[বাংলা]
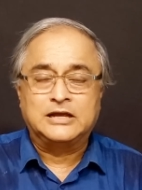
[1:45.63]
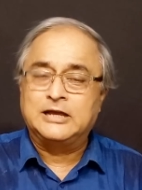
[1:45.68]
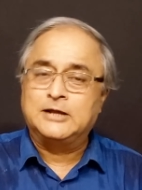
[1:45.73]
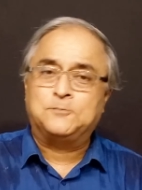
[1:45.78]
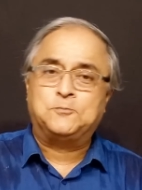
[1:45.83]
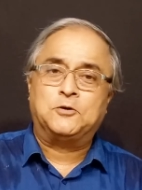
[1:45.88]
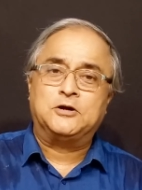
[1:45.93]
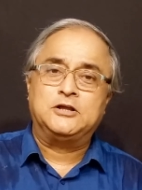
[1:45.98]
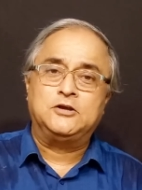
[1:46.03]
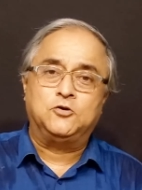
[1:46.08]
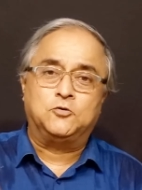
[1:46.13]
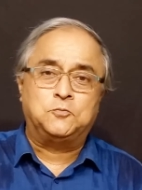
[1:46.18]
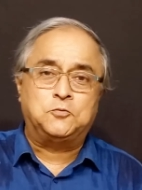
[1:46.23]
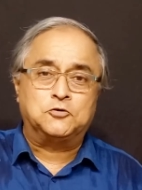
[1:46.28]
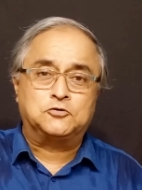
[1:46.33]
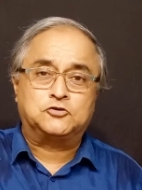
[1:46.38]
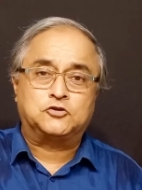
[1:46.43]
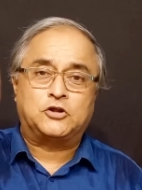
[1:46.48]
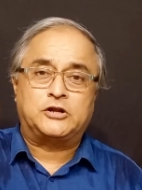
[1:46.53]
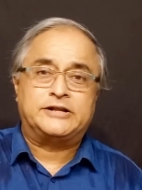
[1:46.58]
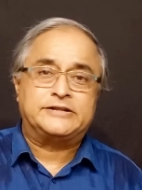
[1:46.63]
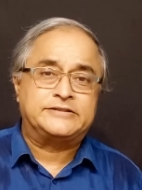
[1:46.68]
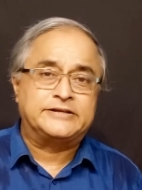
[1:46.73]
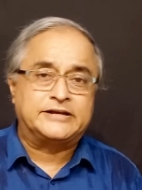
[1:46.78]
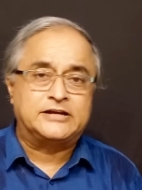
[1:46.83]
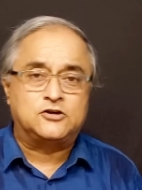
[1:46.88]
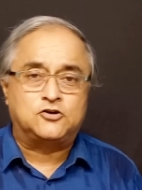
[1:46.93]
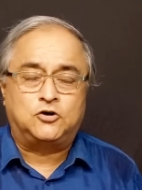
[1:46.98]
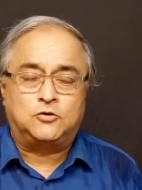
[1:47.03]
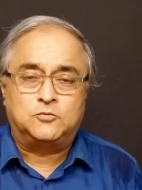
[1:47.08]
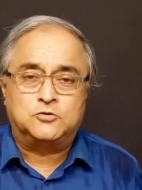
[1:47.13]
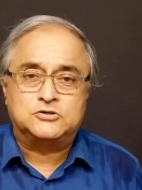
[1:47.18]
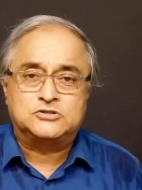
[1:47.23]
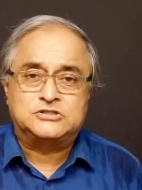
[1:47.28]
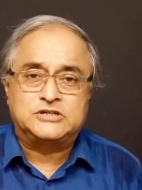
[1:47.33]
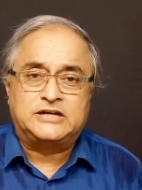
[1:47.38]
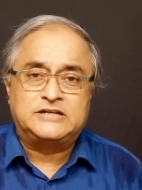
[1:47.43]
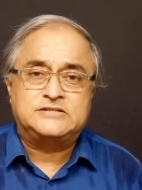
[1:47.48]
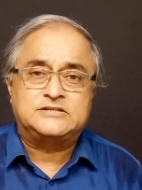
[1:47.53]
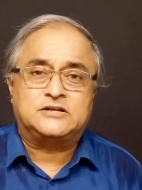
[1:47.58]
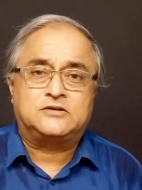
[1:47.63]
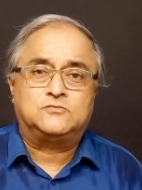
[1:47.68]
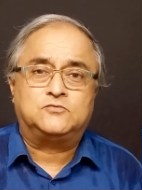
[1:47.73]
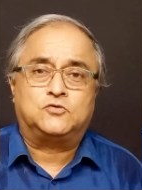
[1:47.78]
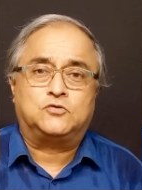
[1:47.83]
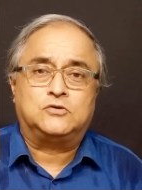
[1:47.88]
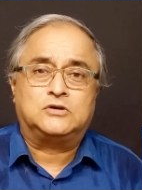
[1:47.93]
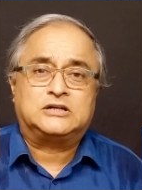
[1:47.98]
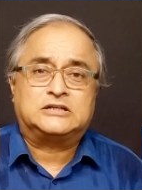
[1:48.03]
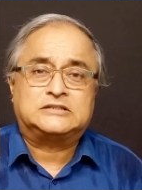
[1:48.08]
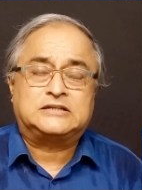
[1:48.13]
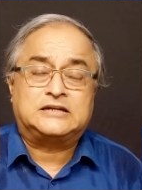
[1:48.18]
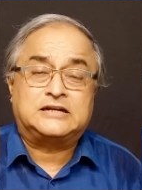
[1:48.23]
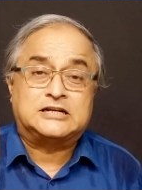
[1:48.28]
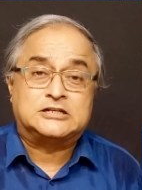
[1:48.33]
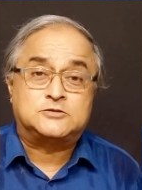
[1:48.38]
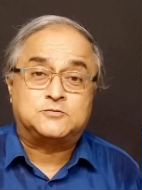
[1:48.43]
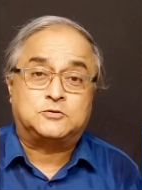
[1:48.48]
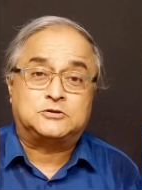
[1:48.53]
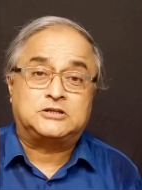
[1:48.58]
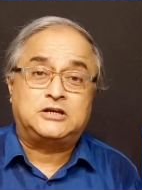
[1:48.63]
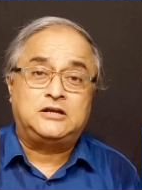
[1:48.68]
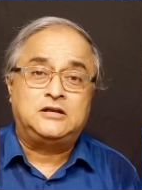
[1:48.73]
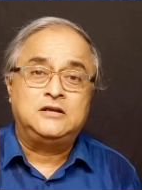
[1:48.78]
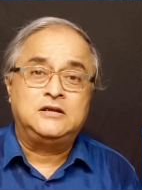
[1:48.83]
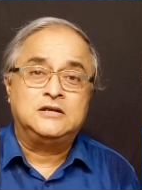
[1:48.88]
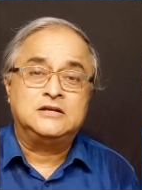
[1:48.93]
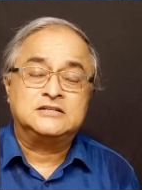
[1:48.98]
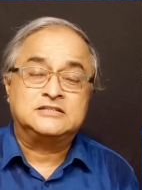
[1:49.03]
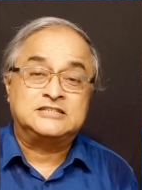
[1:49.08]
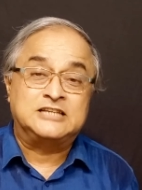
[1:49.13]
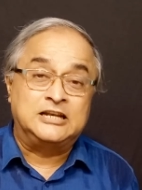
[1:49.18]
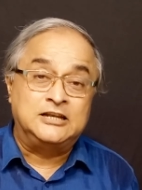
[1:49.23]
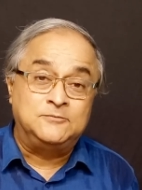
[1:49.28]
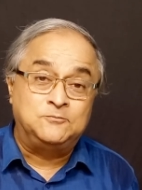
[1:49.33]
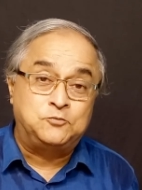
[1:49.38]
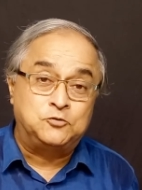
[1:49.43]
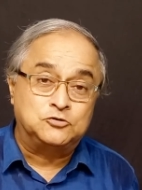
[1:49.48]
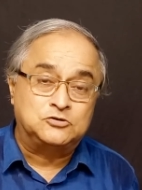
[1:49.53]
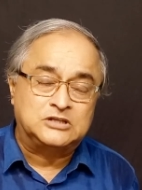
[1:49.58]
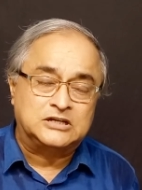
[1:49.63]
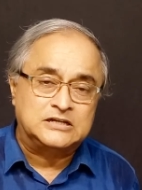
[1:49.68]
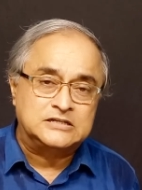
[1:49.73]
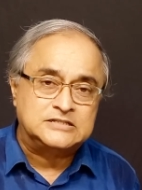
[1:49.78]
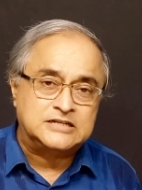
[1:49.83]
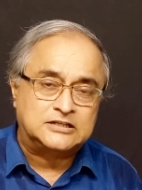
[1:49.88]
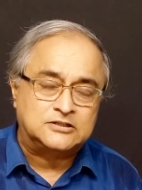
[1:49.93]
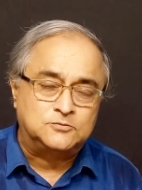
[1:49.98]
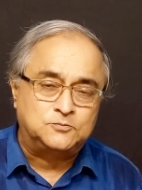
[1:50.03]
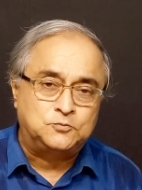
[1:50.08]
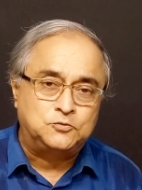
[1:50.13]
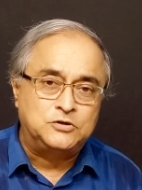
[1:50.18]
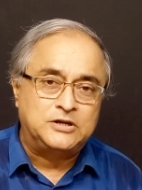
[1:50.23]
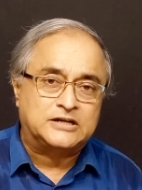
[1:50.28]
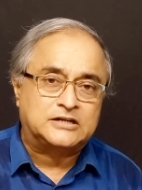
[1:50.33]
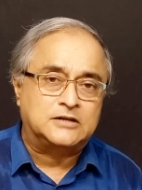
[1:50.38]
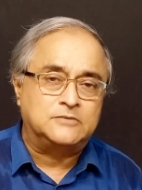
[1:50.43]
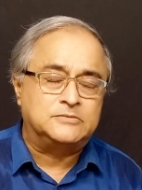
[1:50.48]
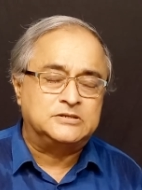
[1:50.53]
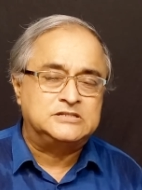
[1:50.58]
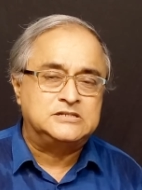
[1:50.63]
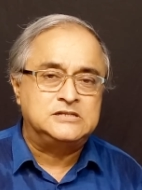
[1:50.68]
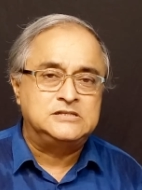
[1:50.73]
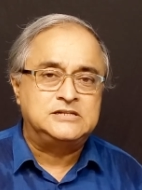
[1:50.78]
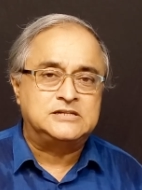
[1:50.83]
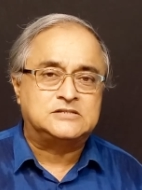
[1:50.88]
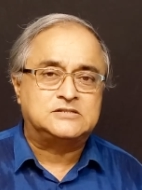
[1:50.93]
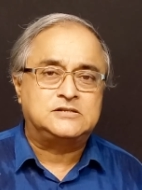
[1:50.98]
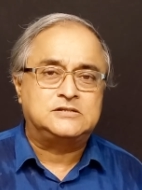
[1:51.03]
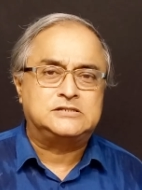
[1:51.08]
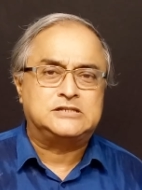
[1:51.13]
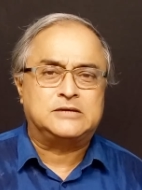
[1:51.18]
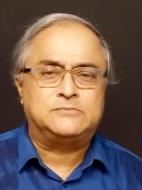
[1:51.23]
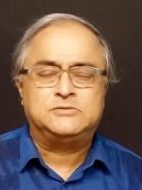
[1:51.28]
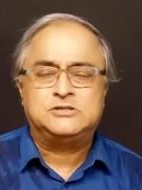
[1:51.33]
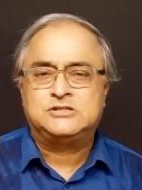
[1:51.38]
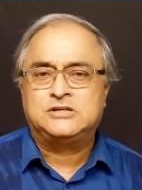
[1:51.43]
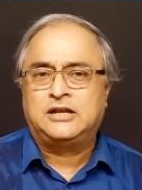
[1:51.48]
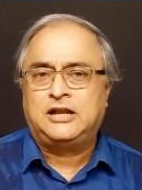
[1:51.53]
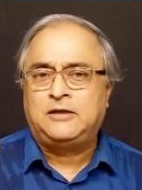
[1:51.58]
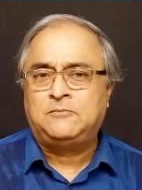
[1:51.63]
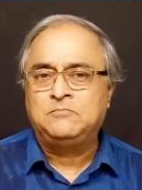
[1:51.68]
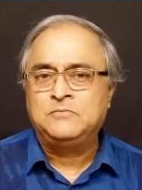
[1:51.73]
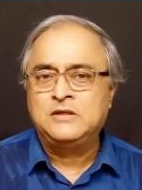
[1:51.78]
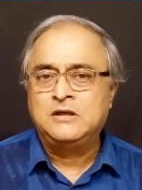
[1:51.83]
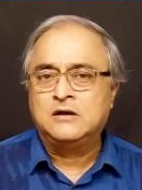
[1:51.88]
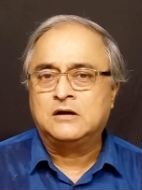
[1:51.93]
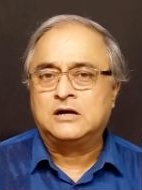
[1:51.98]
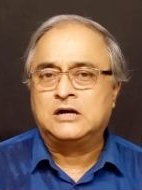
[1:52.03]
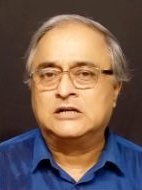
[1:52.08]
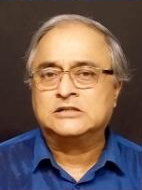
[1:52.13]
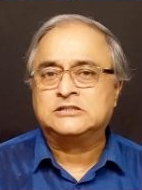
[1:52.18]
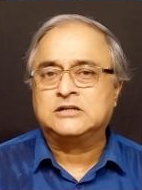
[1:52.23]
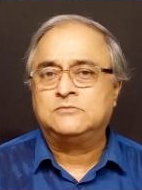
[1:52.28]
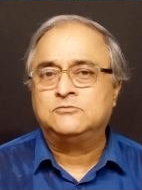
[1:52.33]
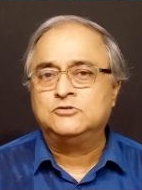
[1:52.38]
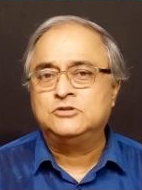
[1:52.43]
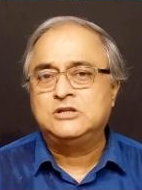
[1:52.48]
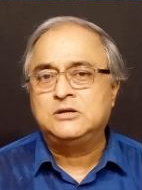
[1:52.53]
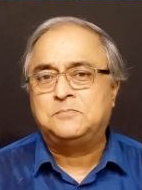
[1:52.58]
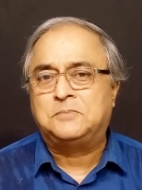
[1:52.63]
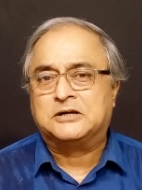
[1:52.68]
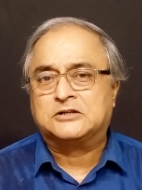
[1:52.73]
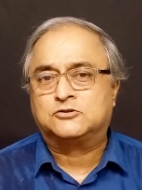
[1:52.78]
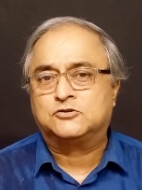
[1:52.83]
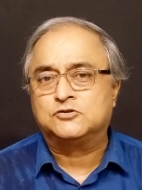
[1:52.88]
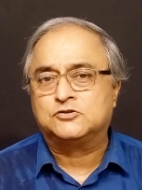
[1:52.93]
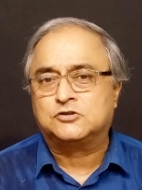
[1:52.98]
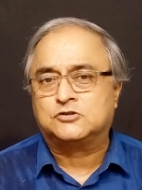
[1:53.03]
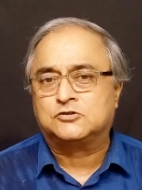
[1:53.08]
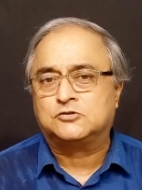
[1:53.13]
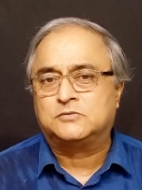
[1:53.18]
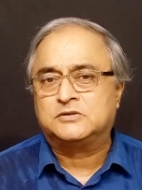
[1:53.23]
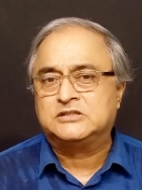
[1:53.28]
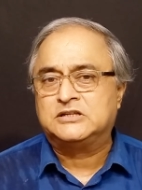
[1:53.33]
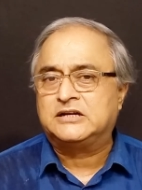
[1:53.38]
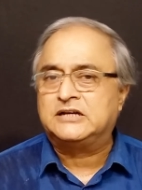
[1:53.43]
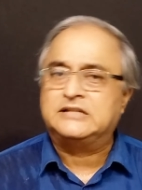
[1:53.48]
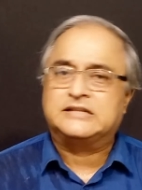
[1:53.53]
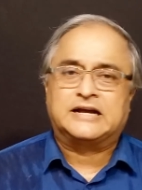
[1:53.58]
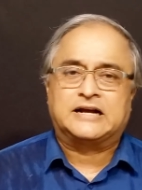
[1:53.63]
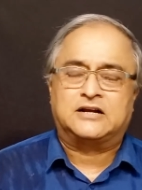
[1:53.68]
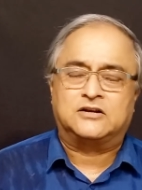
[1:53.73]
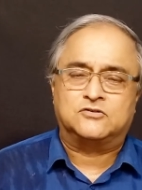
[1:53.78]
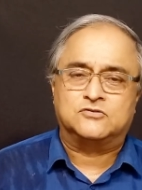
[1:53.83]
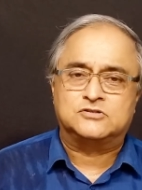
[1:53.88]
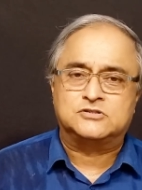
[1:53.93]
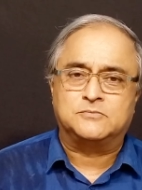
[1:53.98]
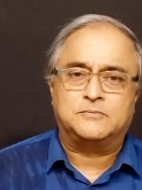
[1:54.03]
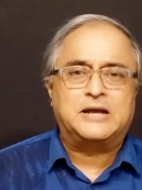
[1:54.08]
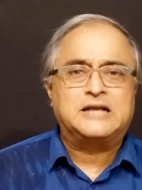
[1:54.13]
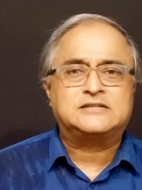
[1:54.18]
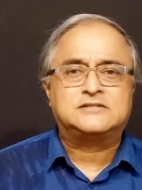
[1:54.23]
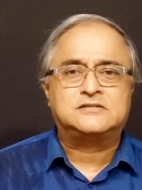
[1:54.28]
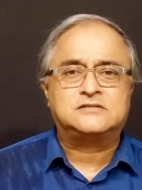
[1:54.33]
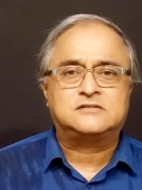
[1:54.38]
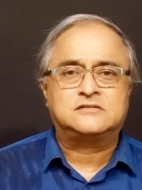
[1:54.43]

এরপরেই উপরতলা থেকে খবর যায় যে এরকম কলকাতার রাজপথে সেলিমপুর থেকে যাদবপুরে একটা মিছিল যাচ্ছে যে মিছিলে খাঁচামন্দি পার্থ চট্টোপাধ্যায়কে দেখানো হচ্ছে ব্যাস